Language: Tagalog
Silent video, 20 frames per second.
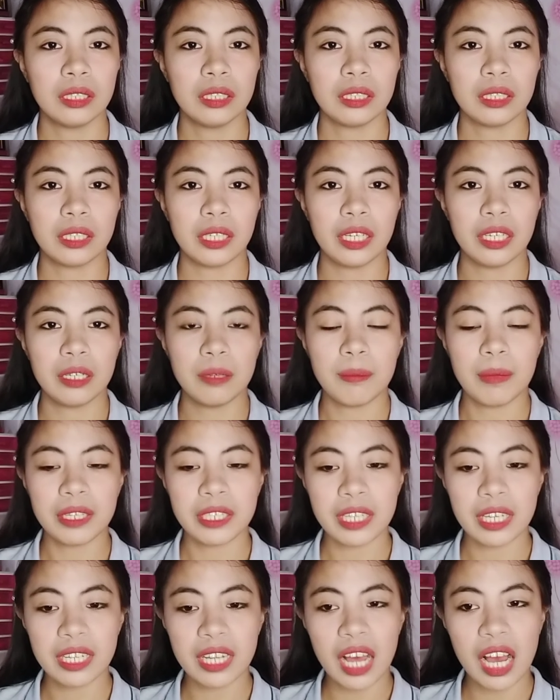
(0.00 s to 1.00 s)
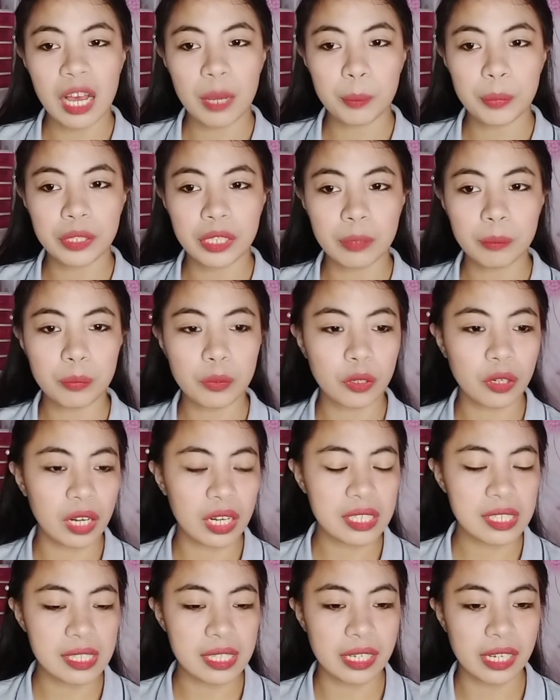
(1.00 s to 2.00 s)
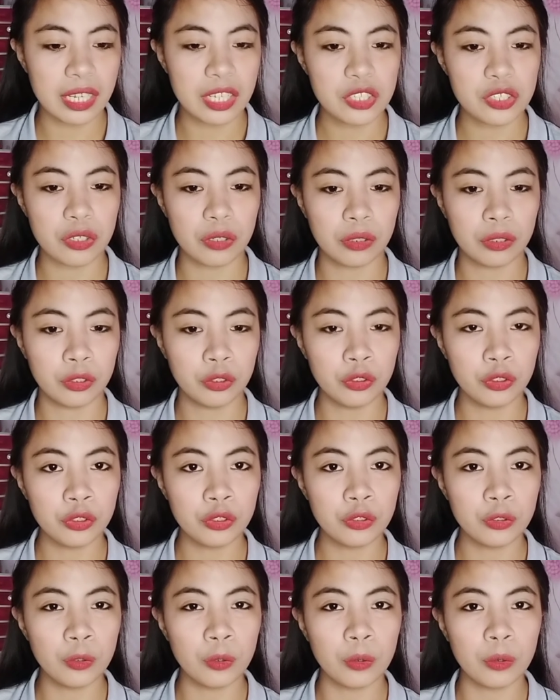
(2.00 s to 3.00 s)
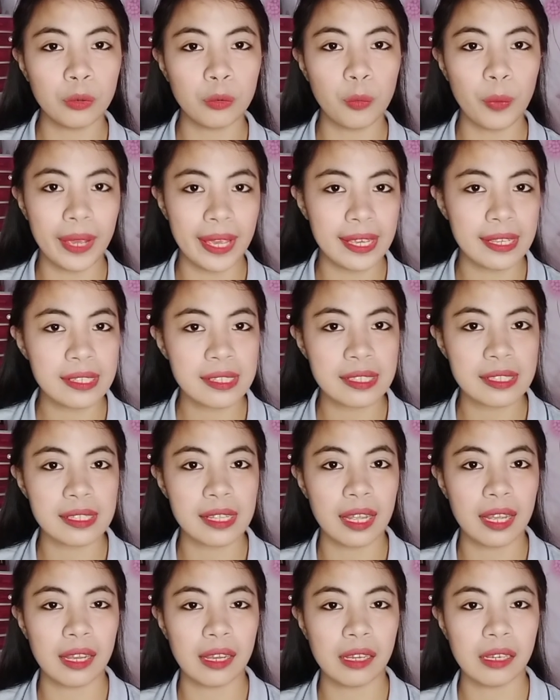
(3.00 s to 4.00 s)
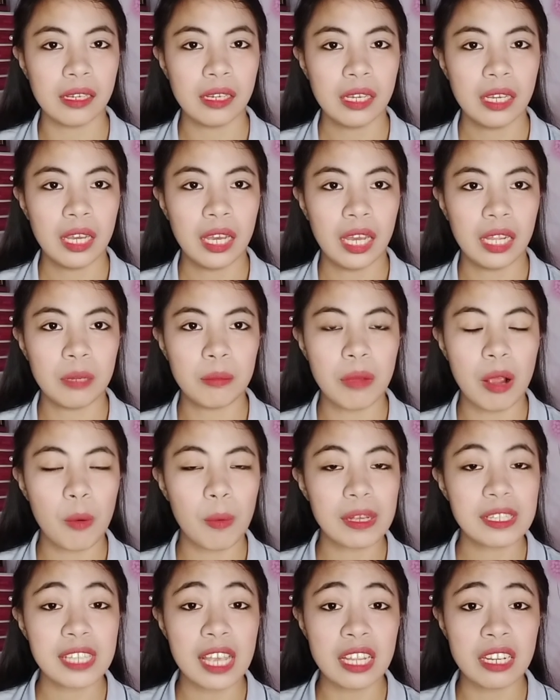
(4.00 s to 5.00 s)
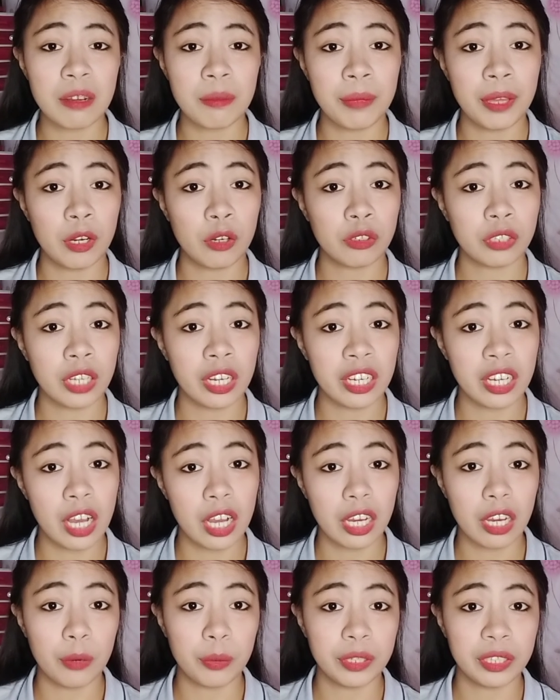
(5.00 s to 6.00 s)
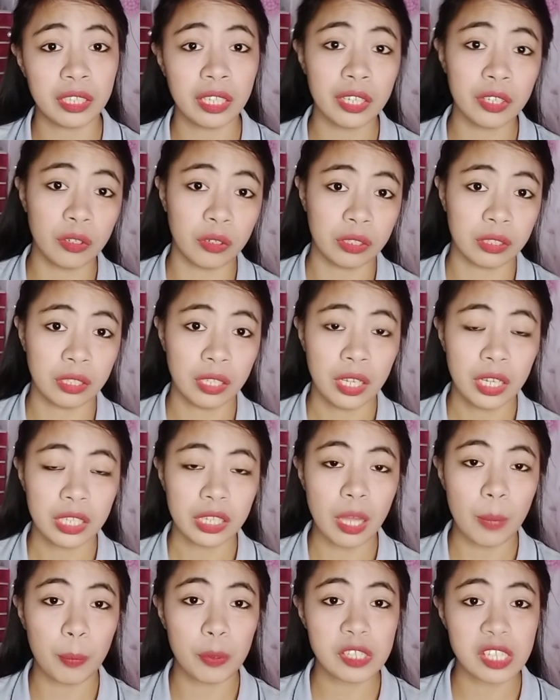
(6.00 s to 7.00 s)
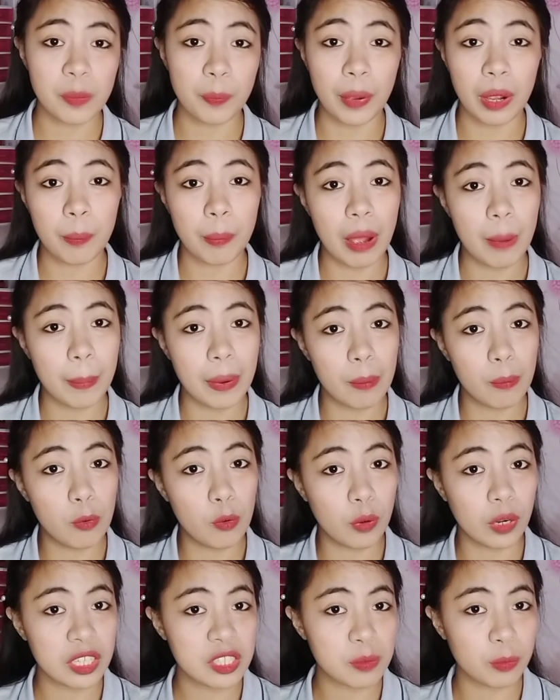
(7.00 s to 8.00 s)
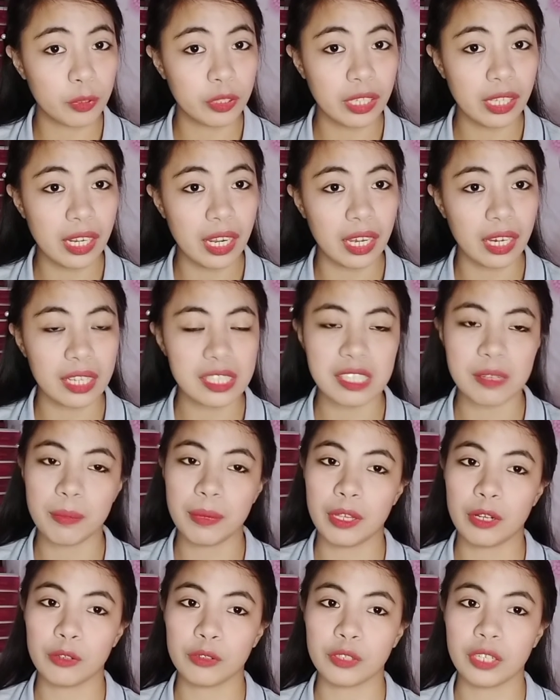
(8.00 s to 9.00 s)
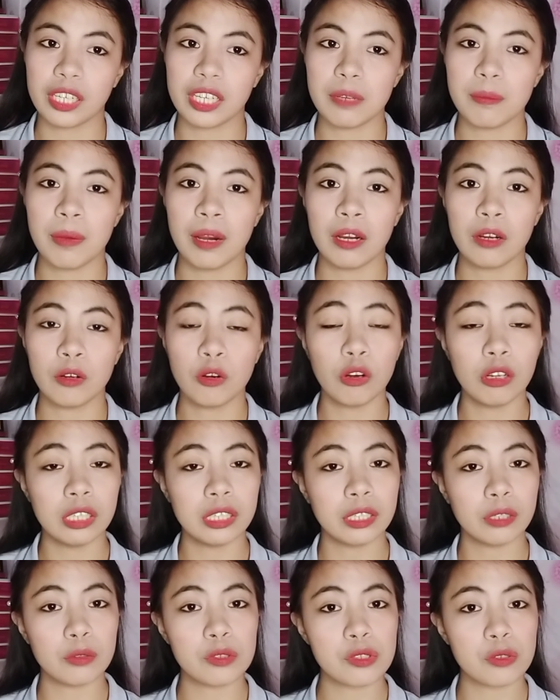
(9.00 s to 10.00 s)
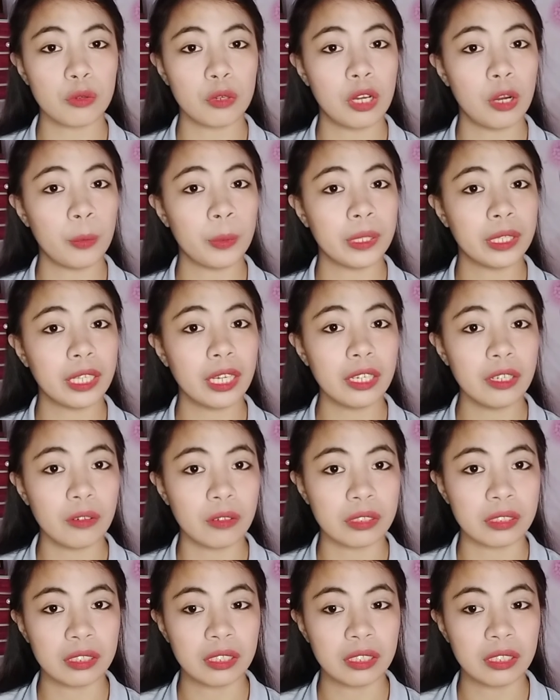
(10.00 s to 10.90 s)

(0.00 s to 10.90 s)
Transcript: Okay, eh, manyana habit and procrastination, yun yung ways na Halimbawa sana meron kang gagawin ngayon. Tapos ipagpapabukas mo na lang kasi meron kang ibang goal na gustong gawin ngayon.